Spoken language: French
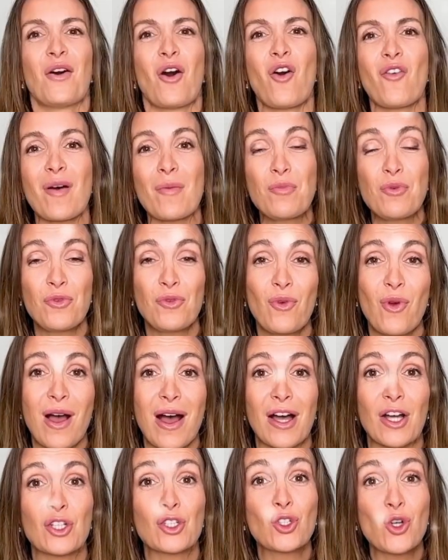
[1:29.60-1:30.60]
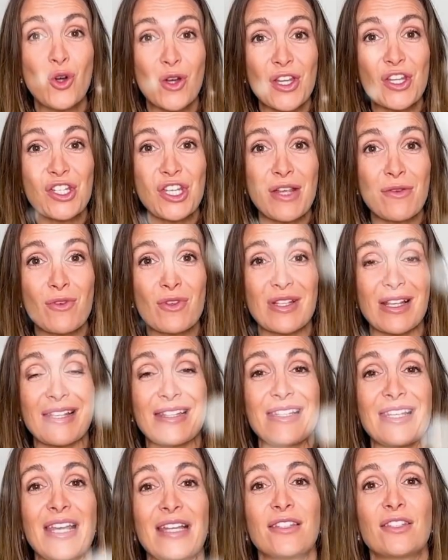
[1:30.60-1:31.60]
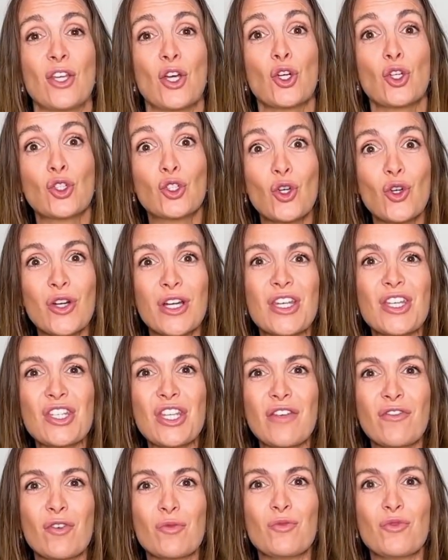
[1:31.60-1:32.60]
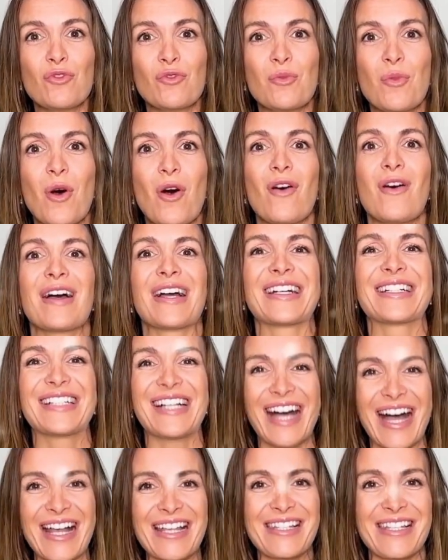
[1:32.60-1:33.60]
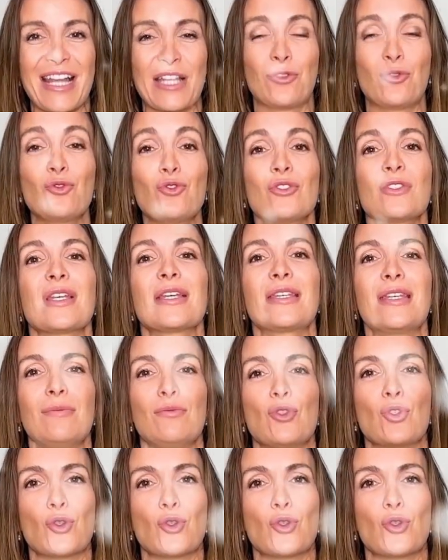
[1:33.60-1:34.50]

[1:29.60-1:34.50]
On va pouvoir corriger vos assiettes corriger vos mouvements grâce à toute votre équipe de